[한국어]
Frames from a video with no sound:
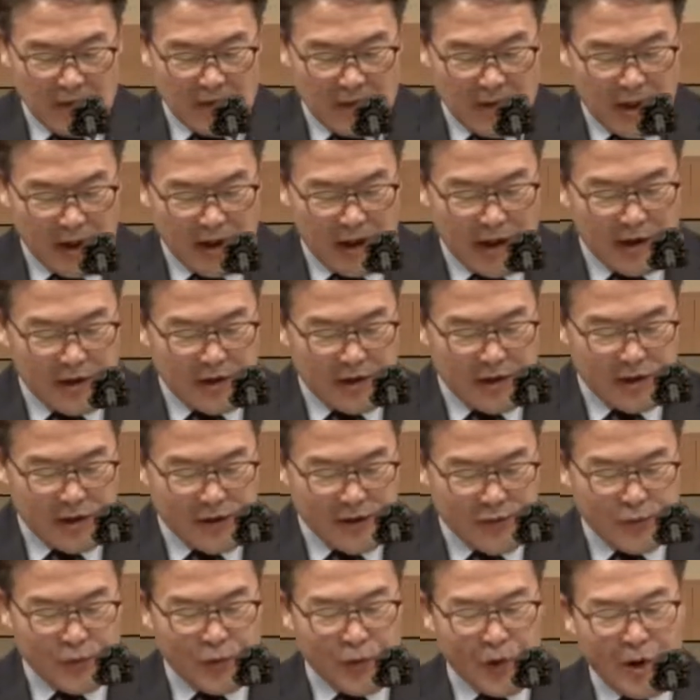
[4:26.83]
내가
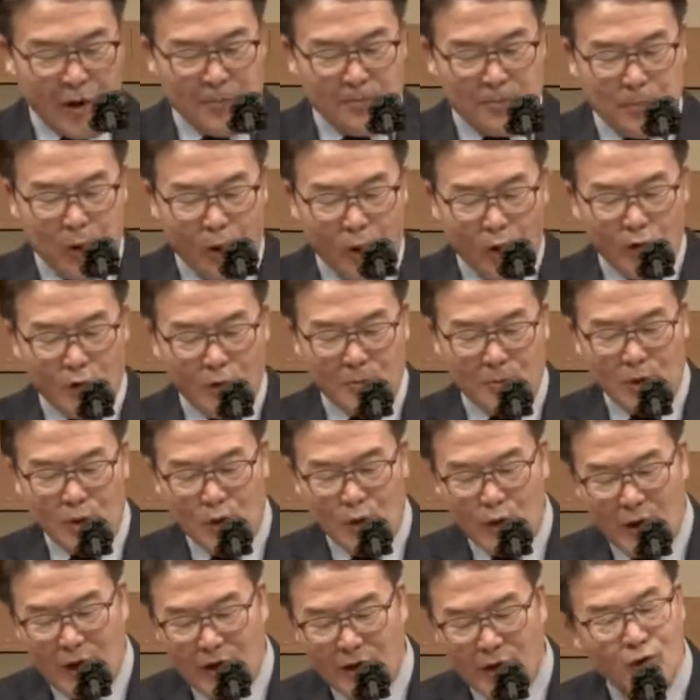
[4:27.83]
그리스도의 복음을
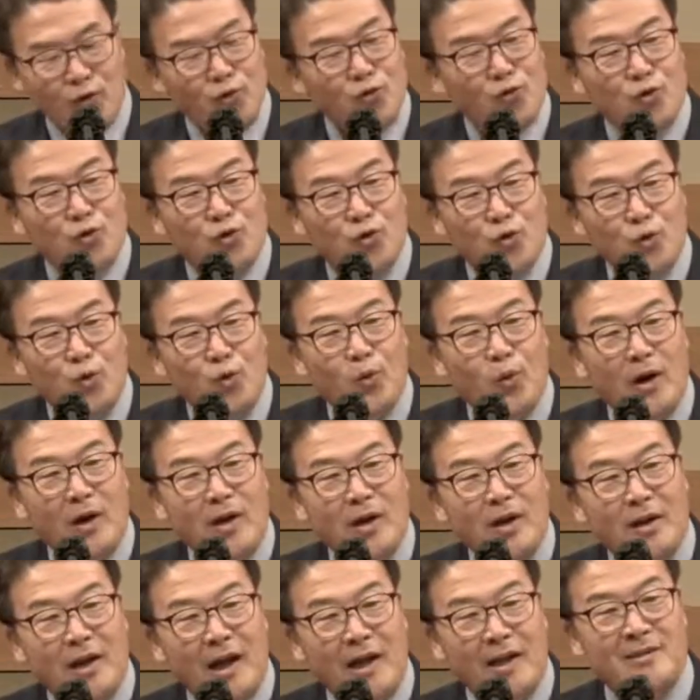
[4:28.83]
위하여
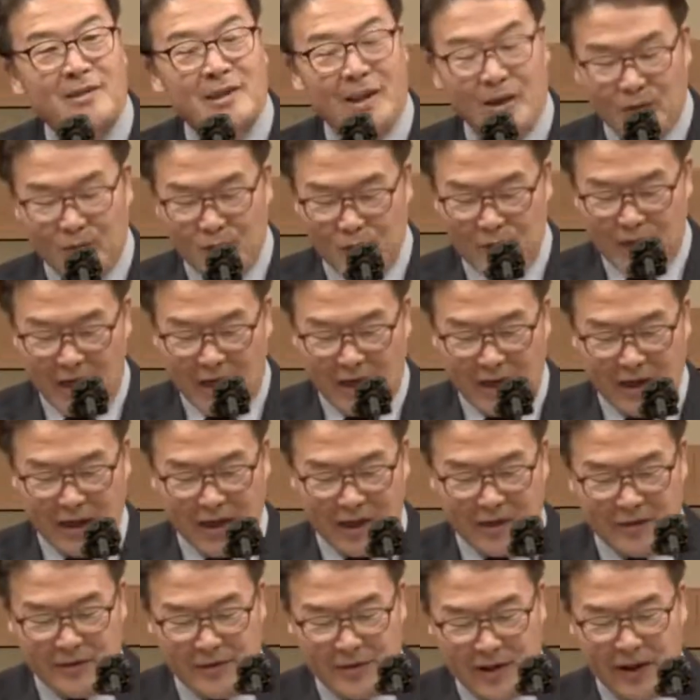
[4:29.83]
드로아에 갔다고
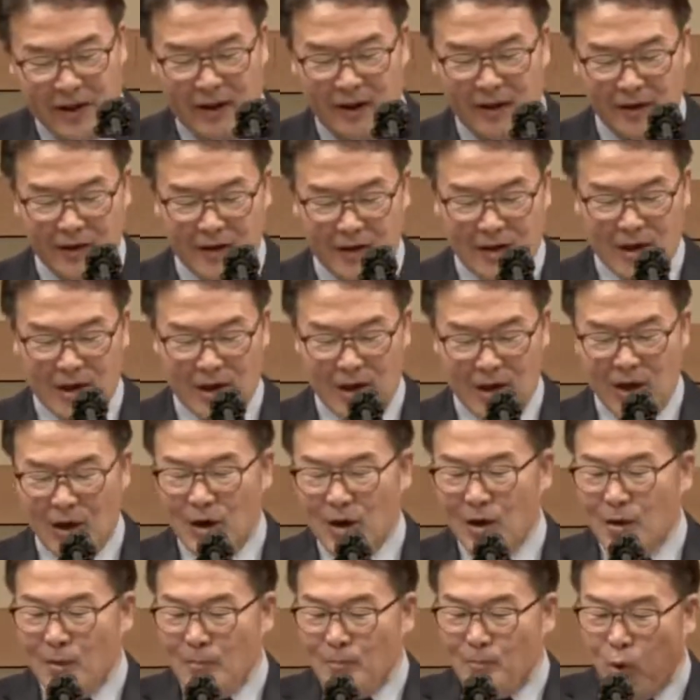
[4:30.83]
이야기하는데
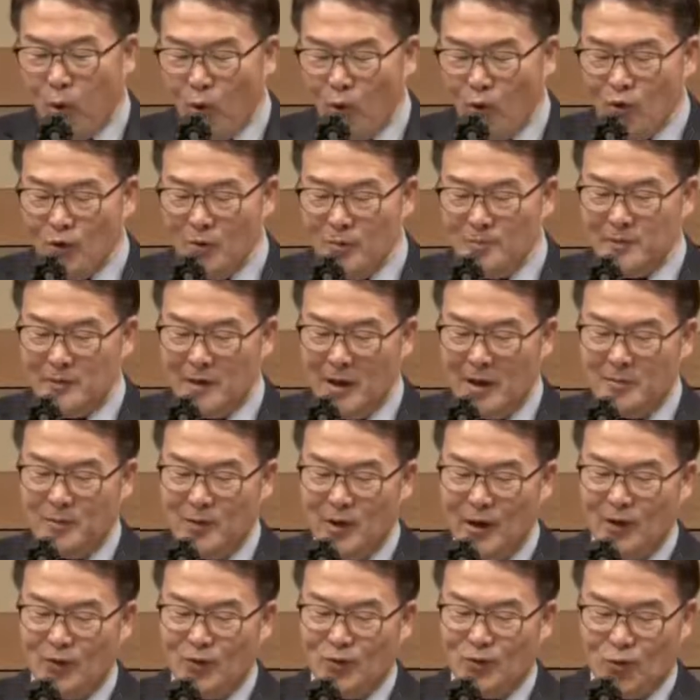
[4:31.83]
복음
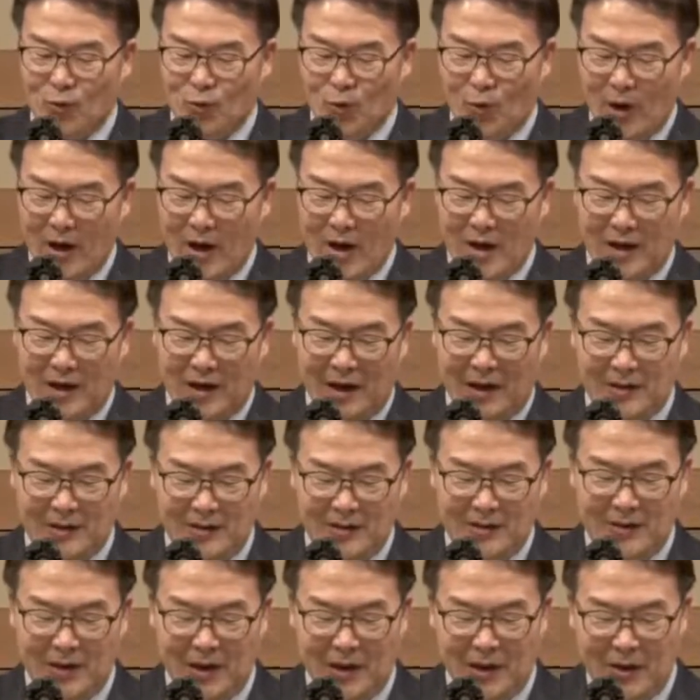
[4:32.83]
때문에 드로아에
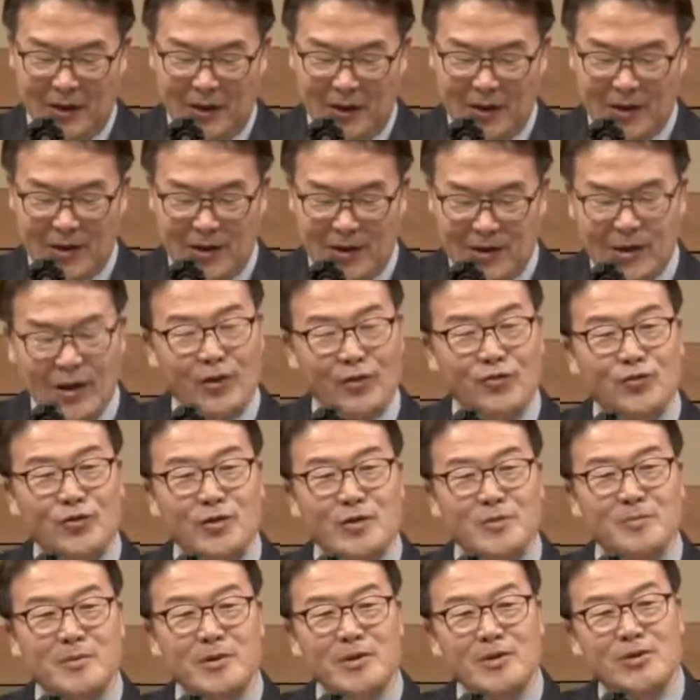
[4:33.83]
갔는데
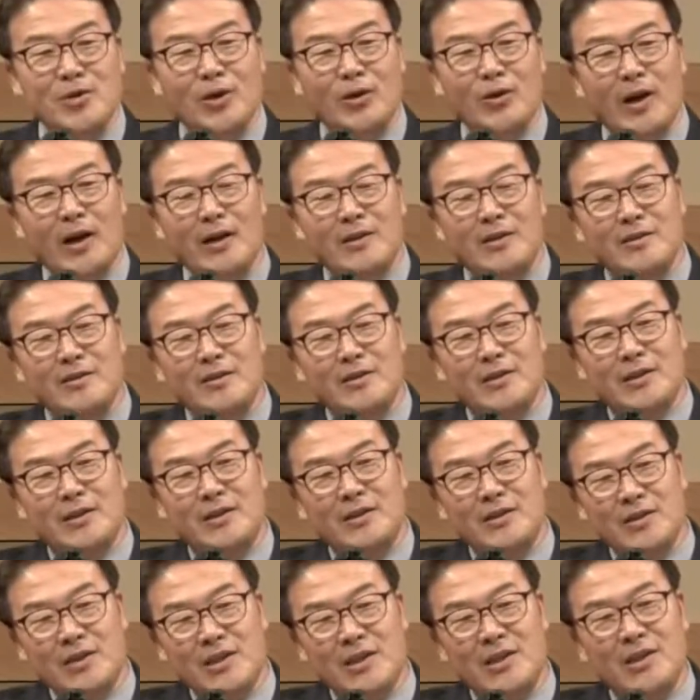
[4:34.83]
예수님을 전하는
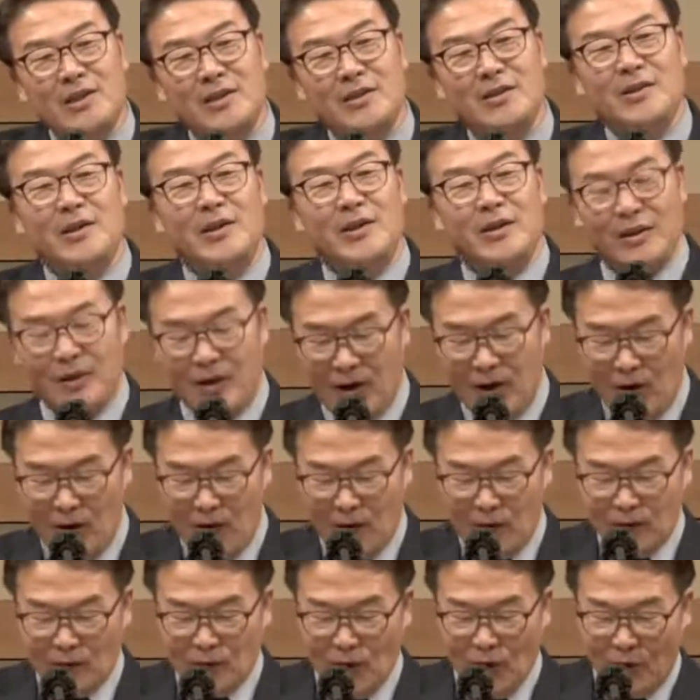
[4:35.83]
그 일들이
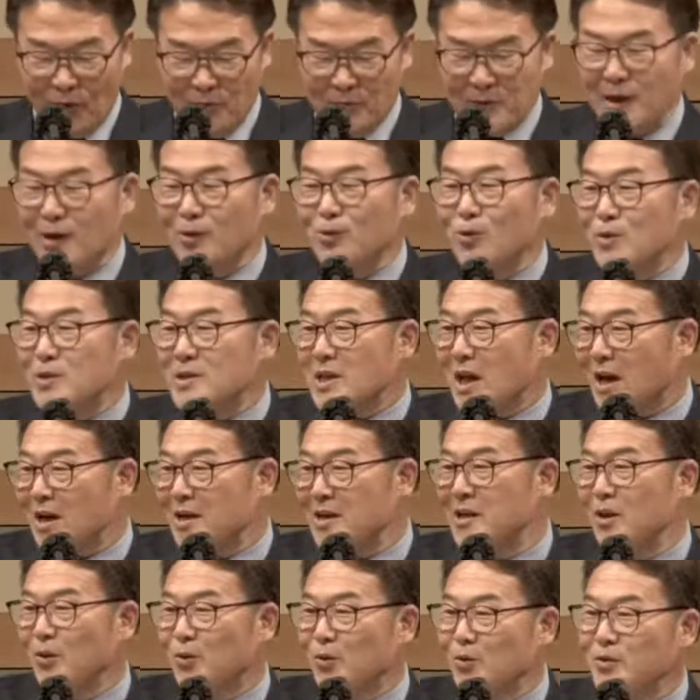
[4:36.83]
너무나도 잘
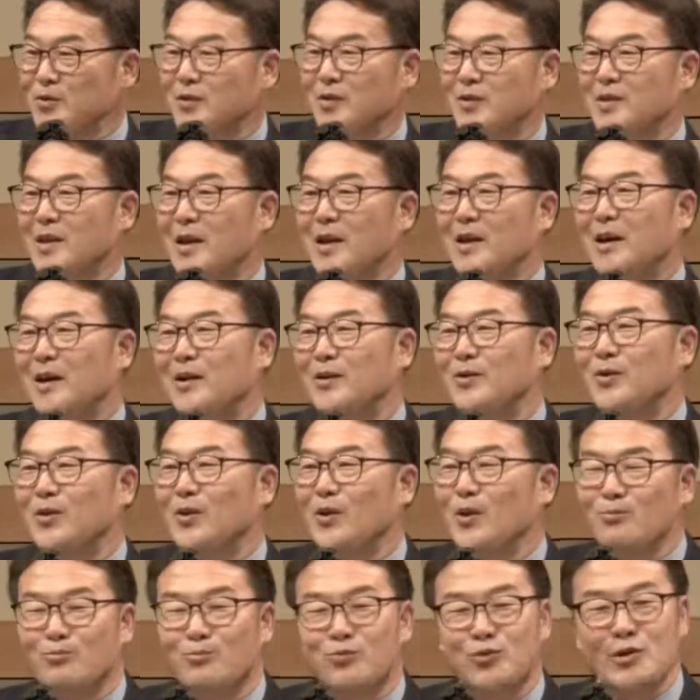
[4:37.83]
되고 있었다라는
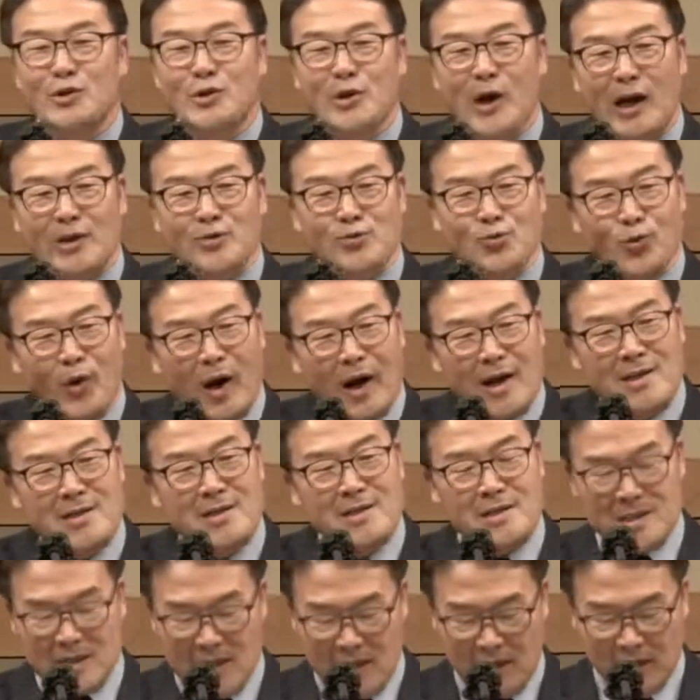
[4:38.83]
거예요. 문이 아주
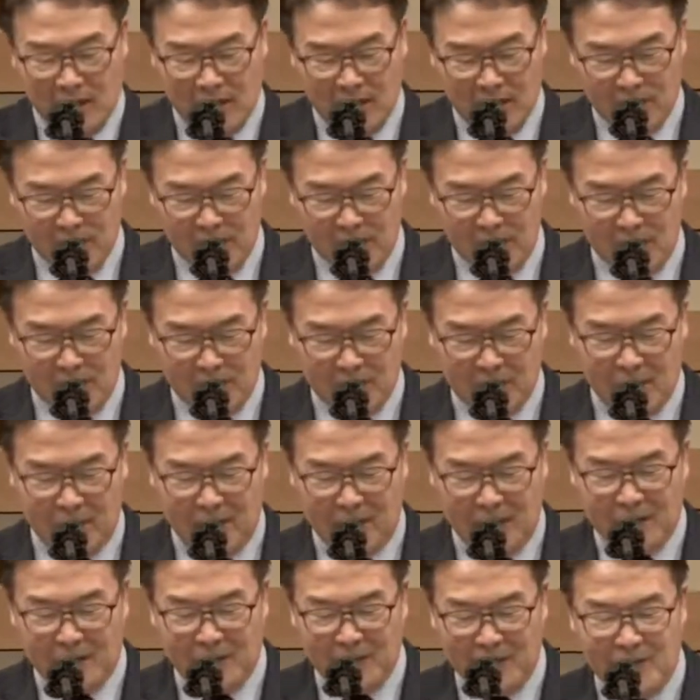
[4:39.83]
활짝
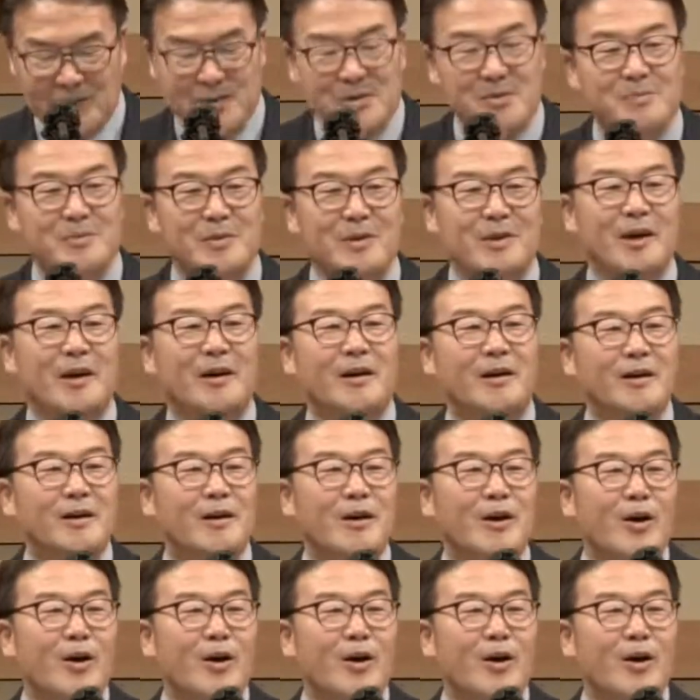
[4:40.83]
열렸다라는 것입니다.